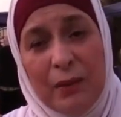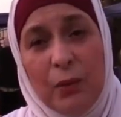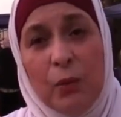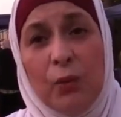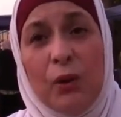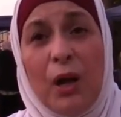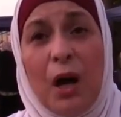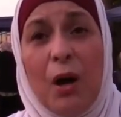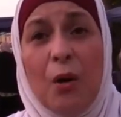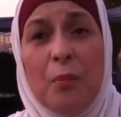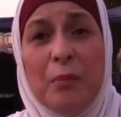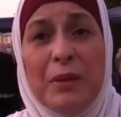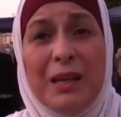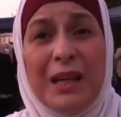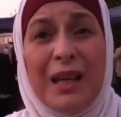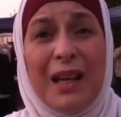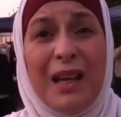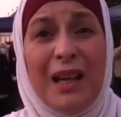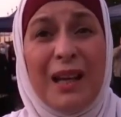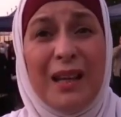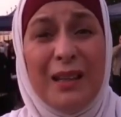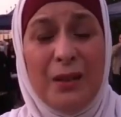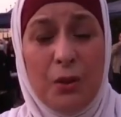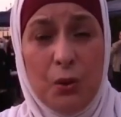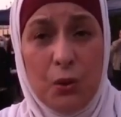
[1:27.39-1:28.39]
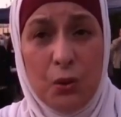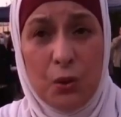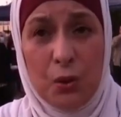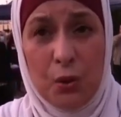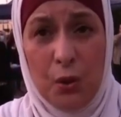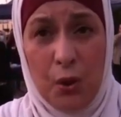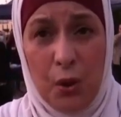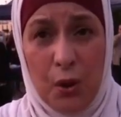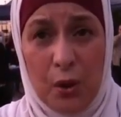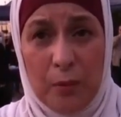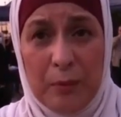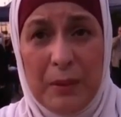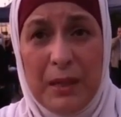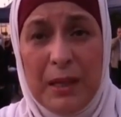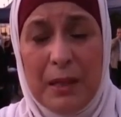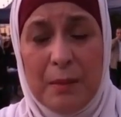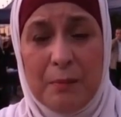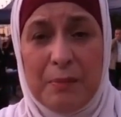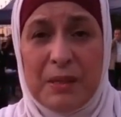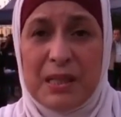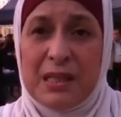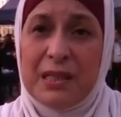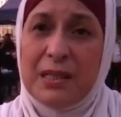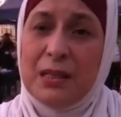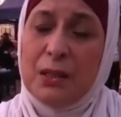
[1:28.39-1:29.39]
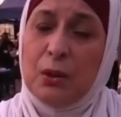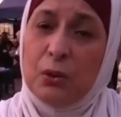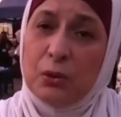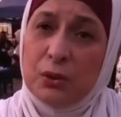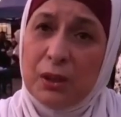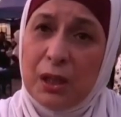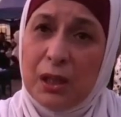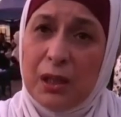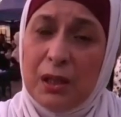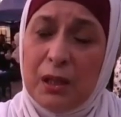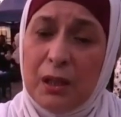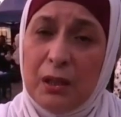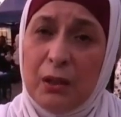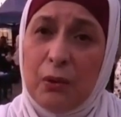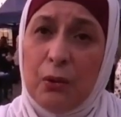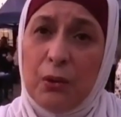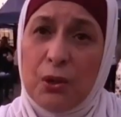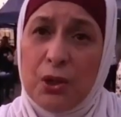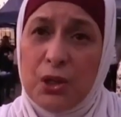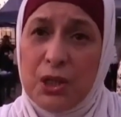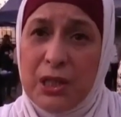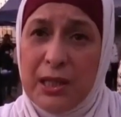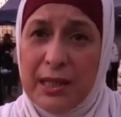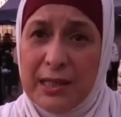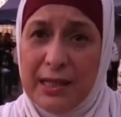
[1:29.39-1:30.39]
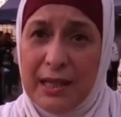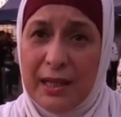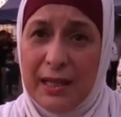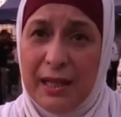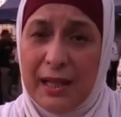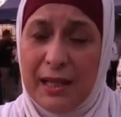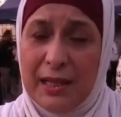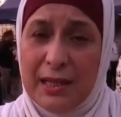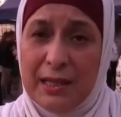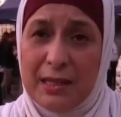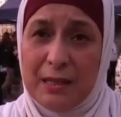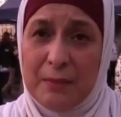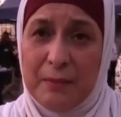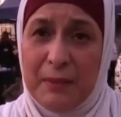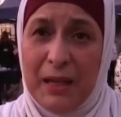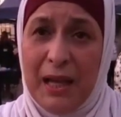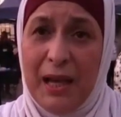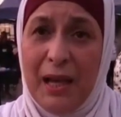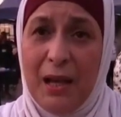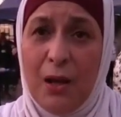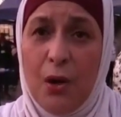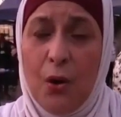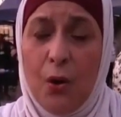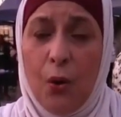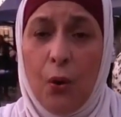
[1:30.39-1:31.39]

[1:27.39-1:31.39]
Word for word: وراهم يخدعوا روحهم باسكو يخضر يخرج لي زاناليز ملاح